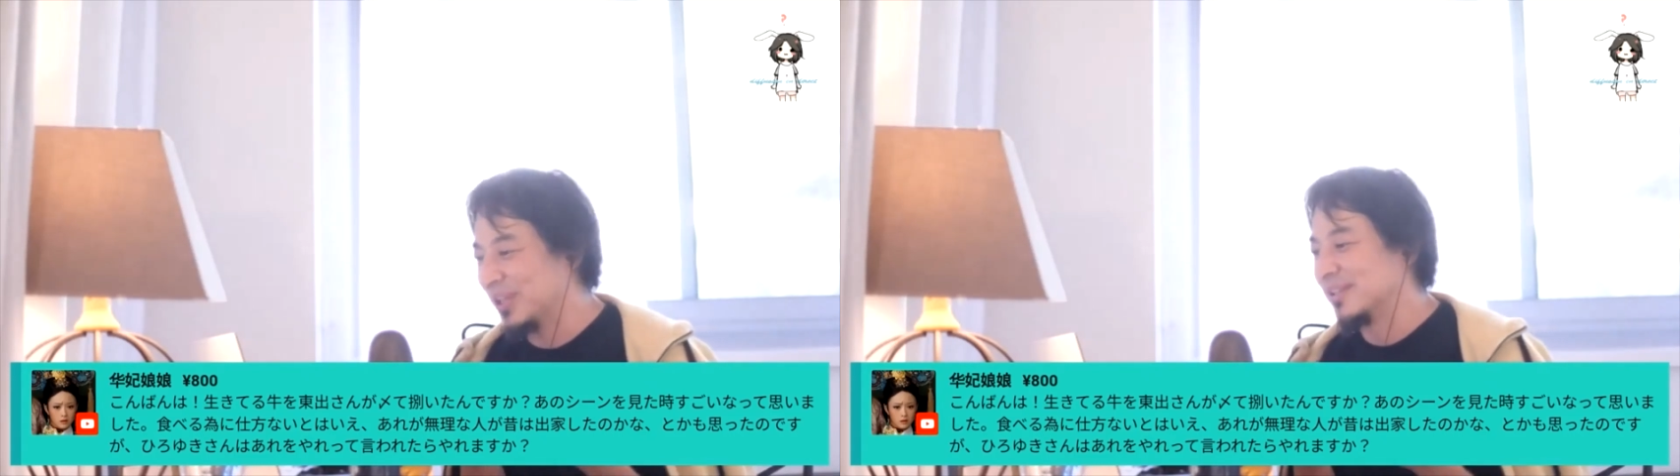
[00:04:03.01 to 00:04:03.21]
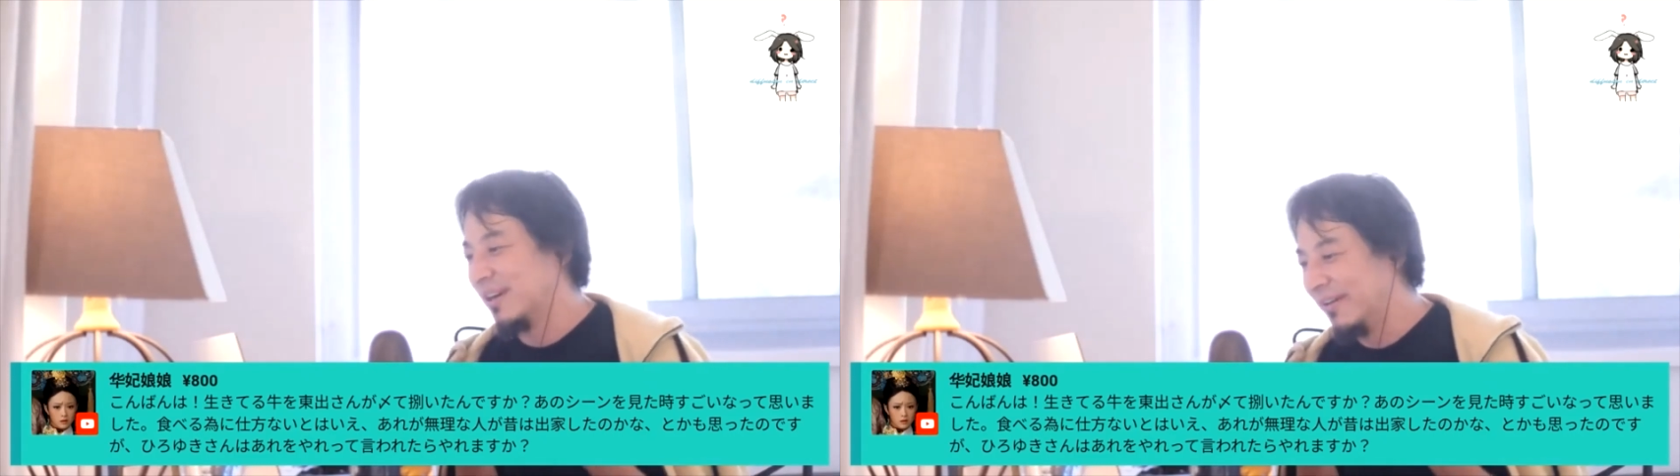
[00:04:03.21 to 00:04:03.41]
ない
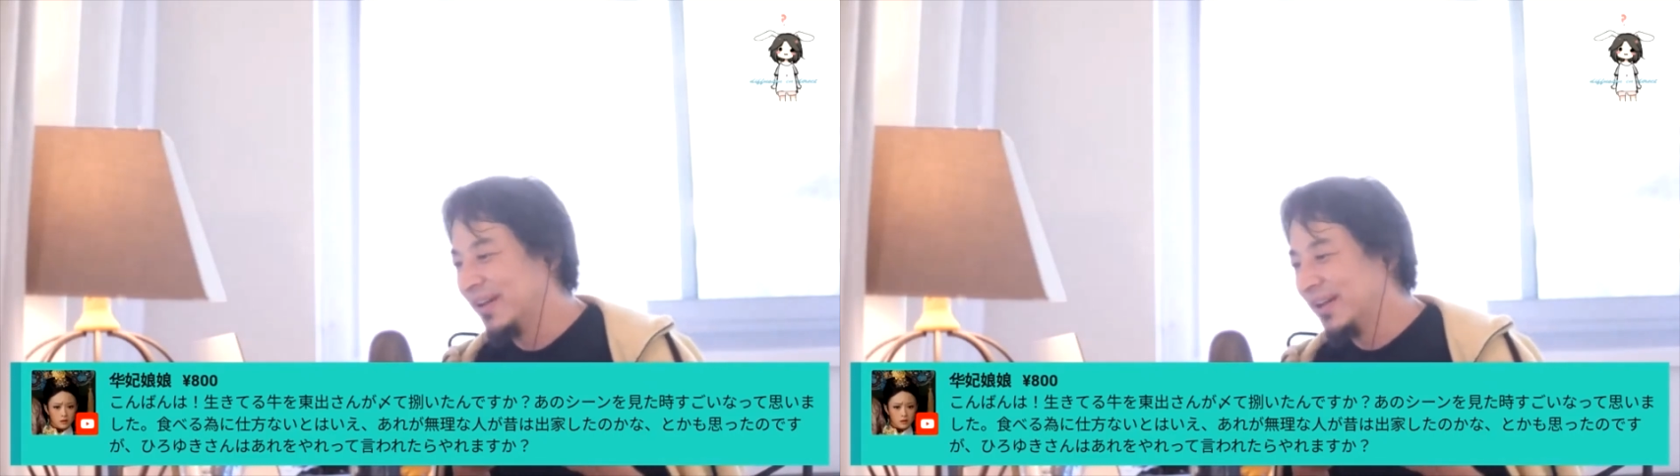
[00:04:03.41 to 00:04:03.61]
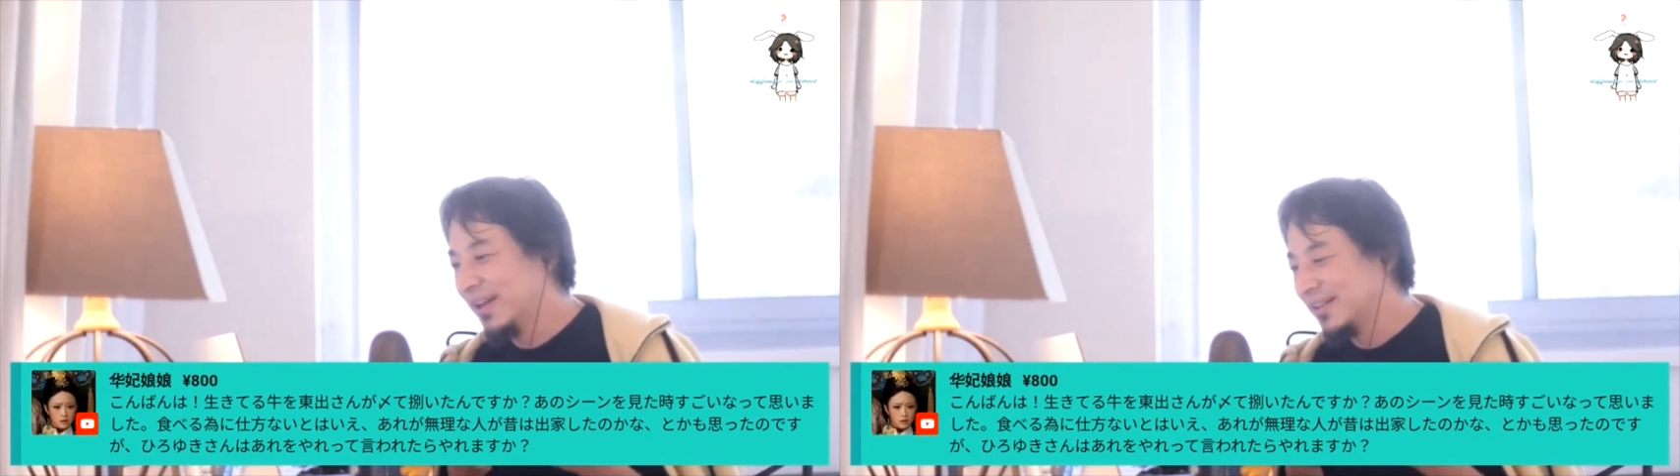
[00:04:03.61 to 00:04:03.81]
ですか。
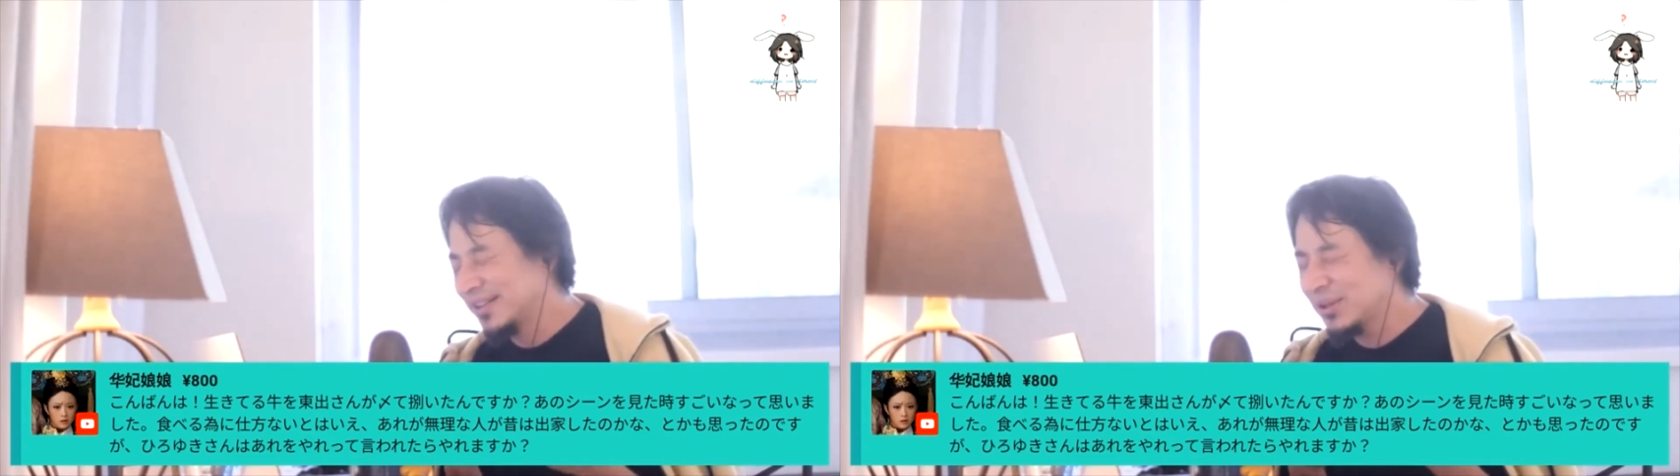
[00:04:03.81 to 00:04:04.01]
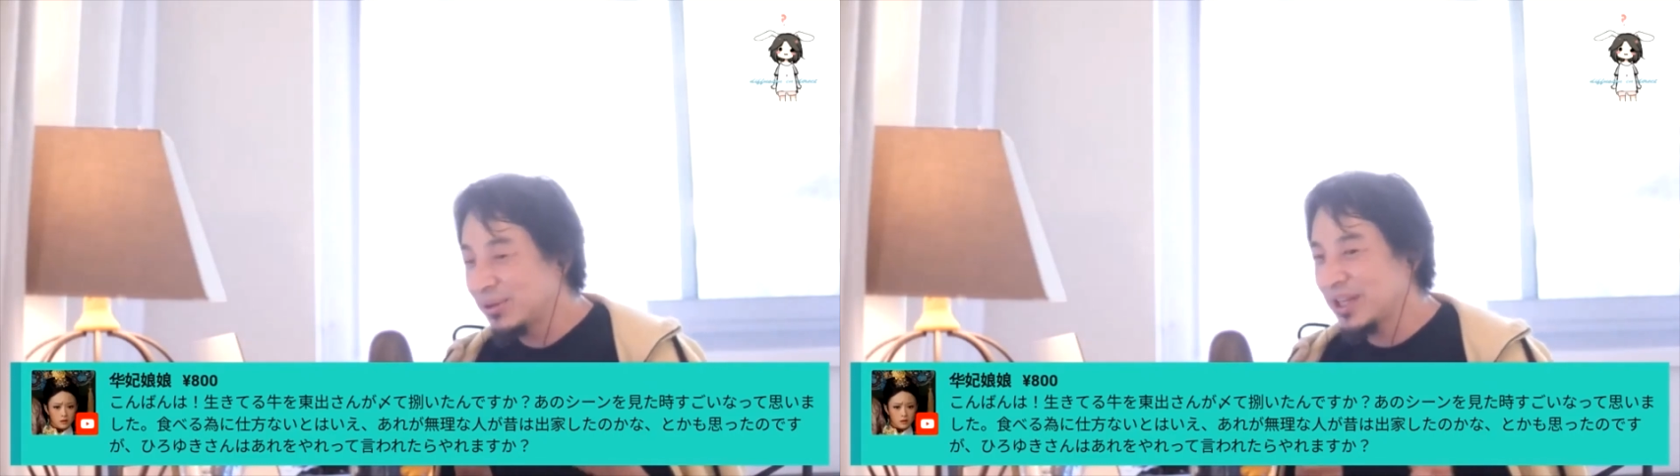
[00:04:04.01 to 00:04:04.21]
じゃあ
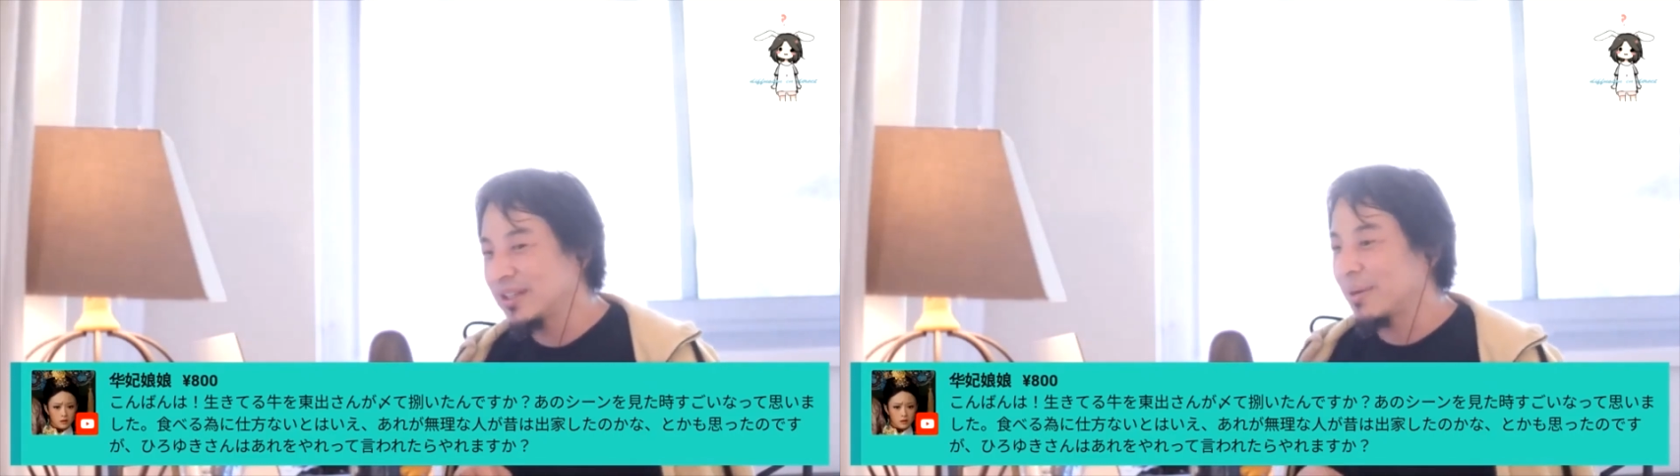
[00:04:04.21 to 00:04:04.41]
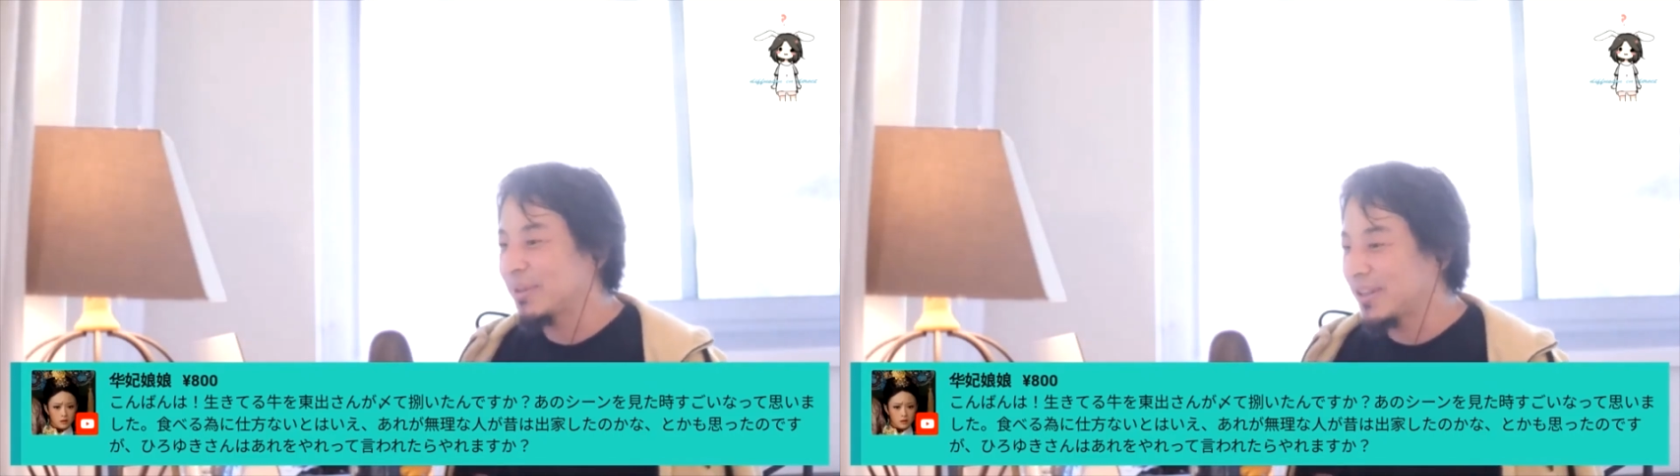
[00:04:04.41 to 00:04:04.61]
今日何
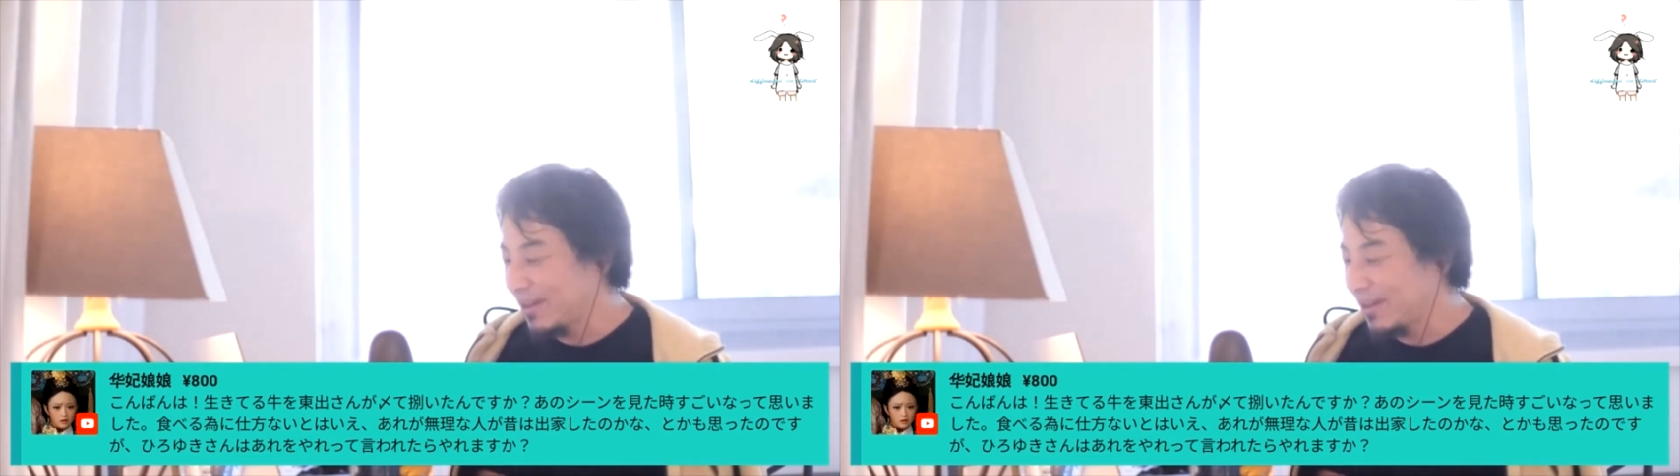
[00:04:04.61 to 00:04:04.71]
食べたい